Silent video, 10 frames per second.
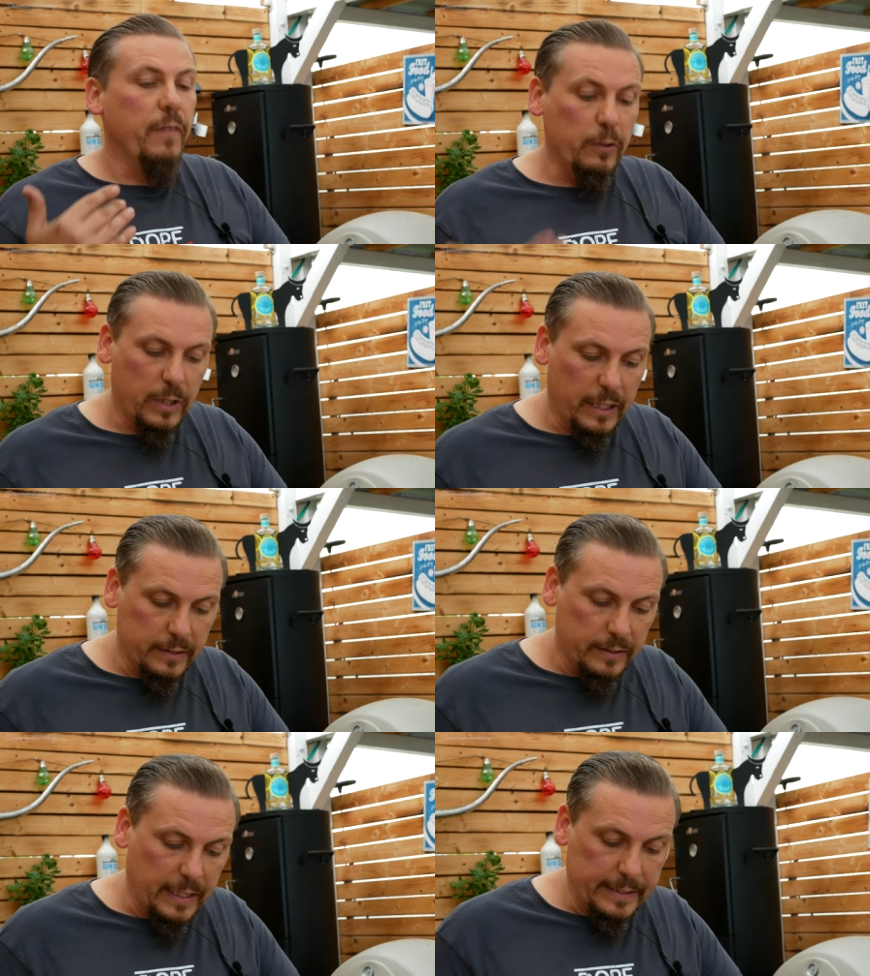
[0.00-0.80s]
Wenn du
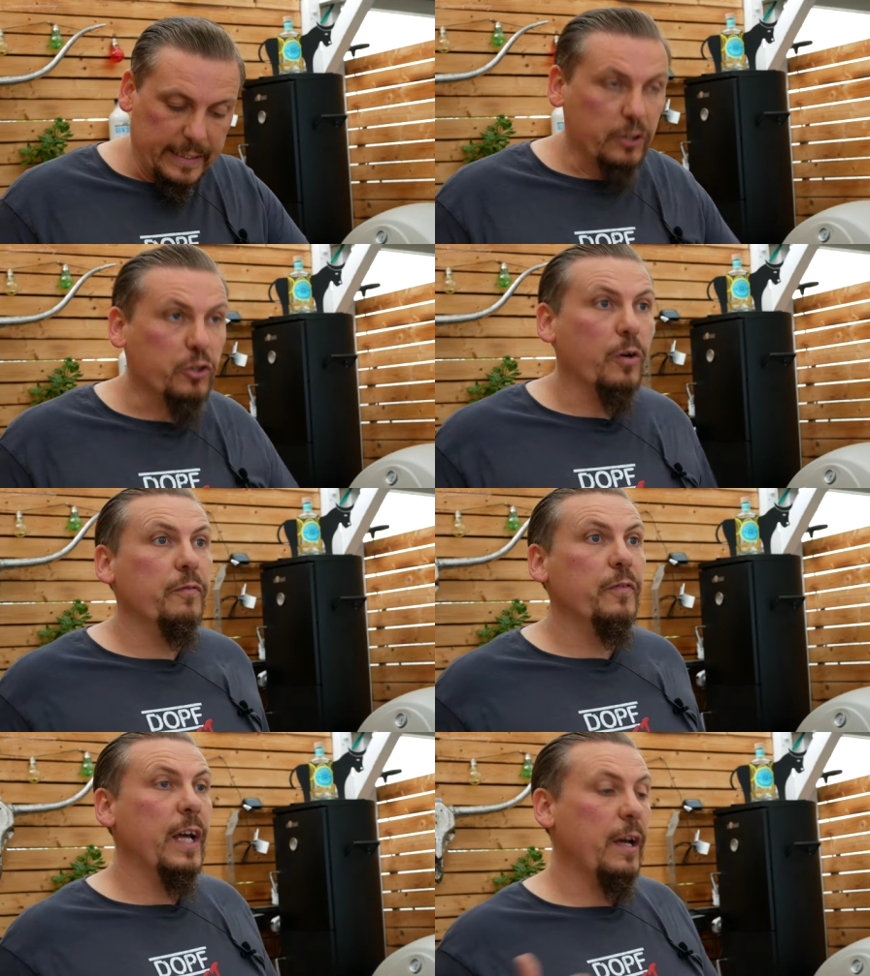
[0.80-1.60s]
dann deinen Dutch
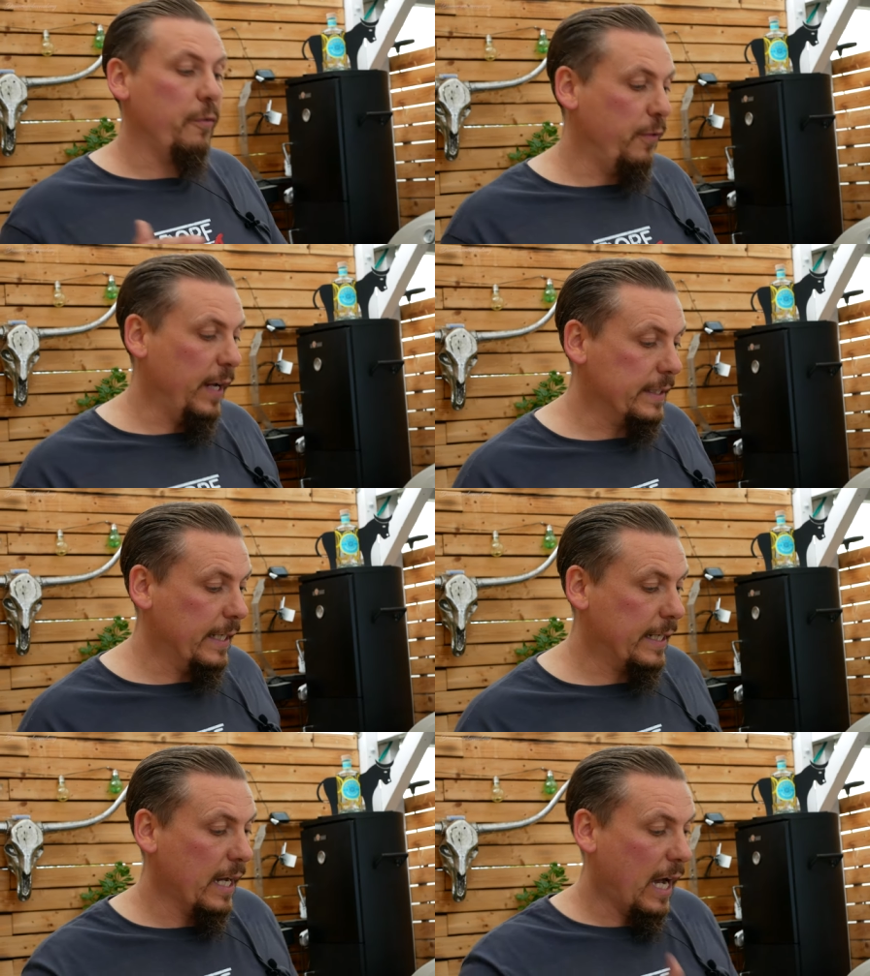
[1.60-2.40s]
Oven
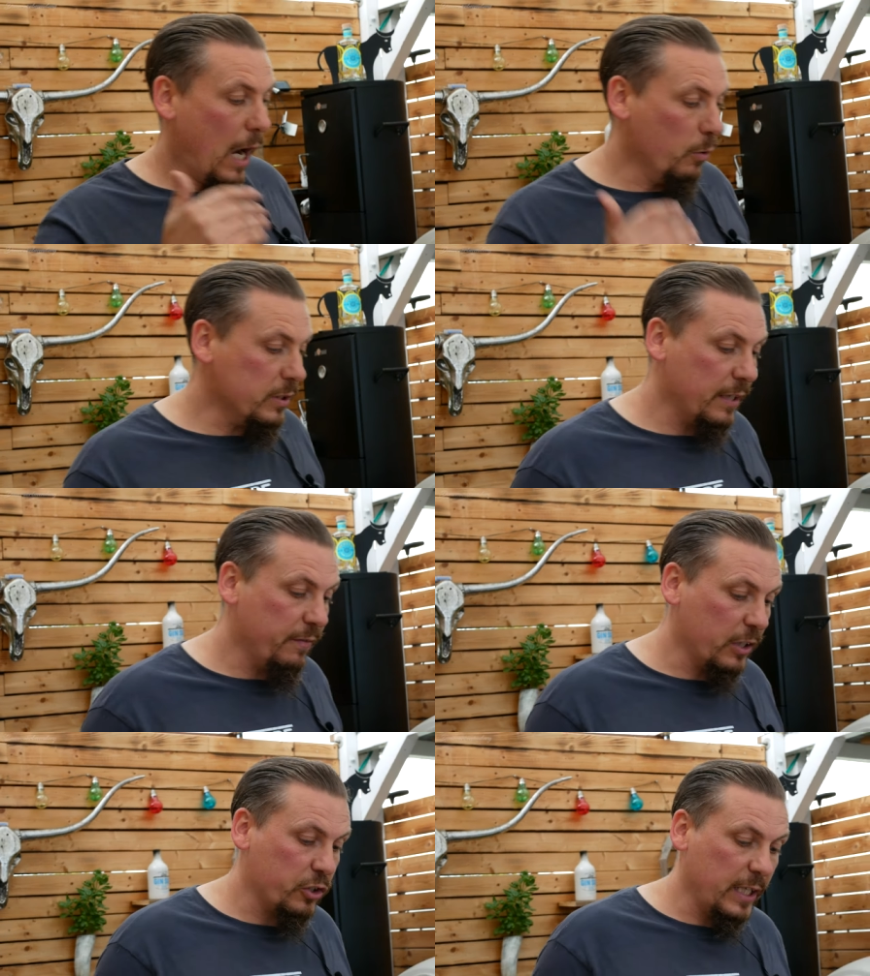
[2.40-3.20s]
fertig
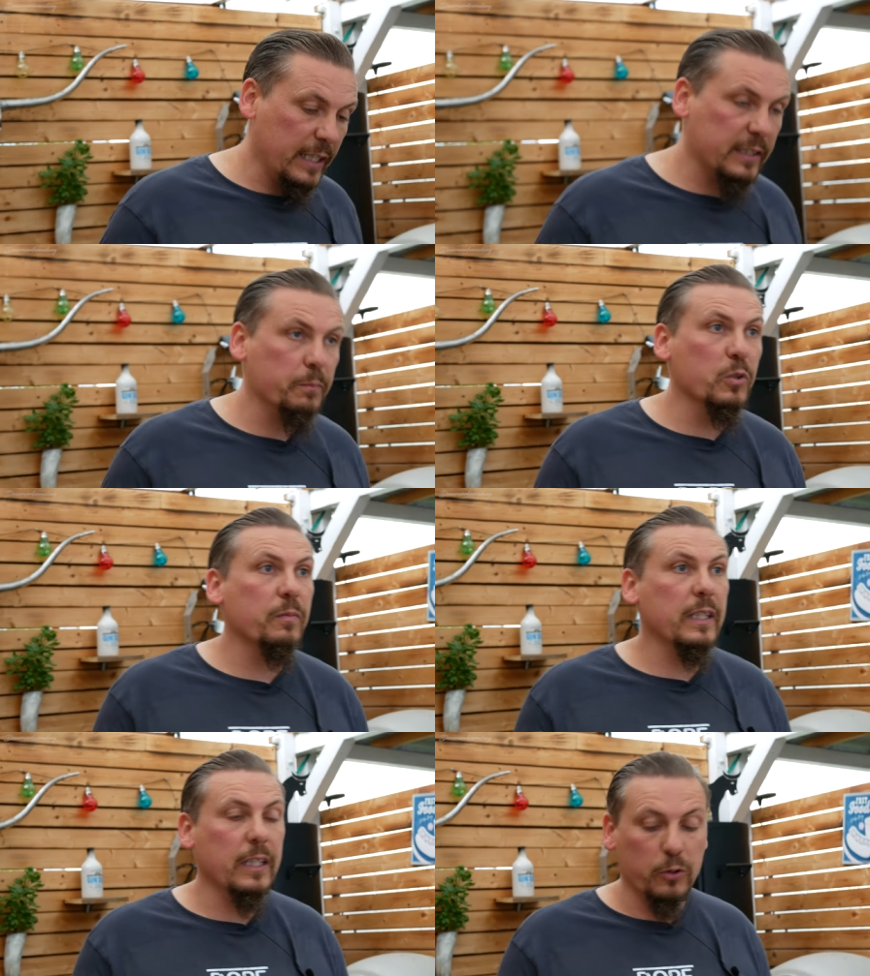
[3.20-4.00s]
ausgewaschen hast, müssen
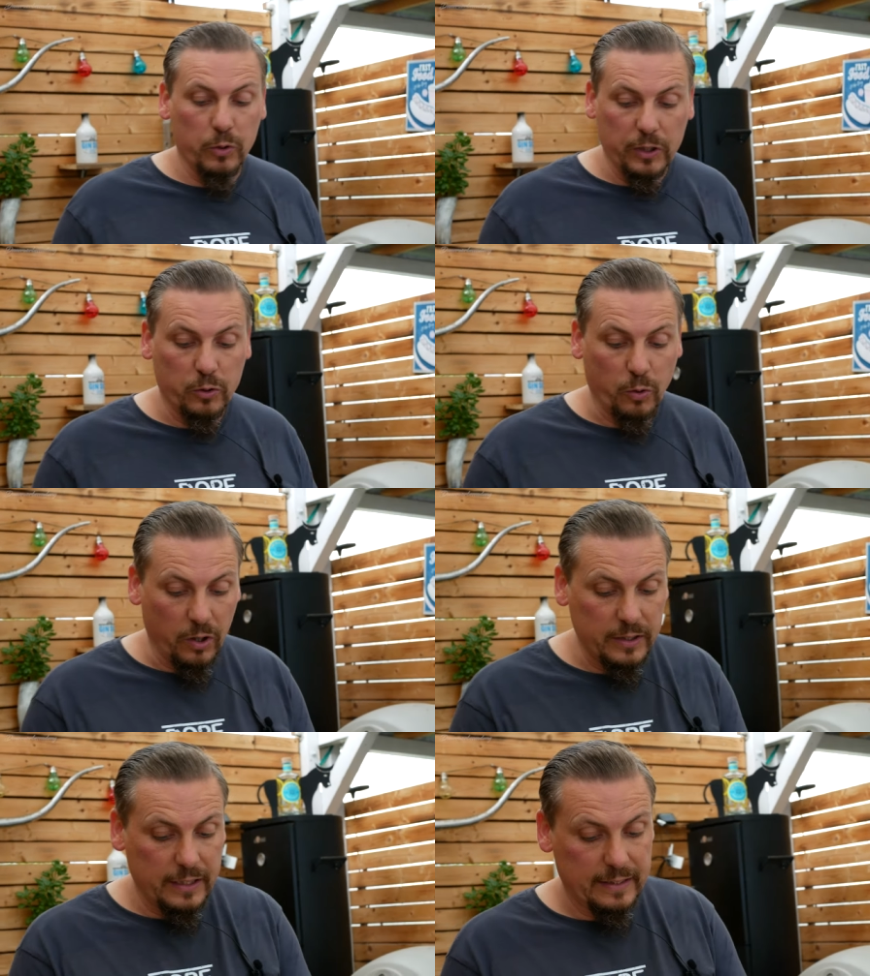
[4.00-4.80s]
wir den natürlich noch trocknen.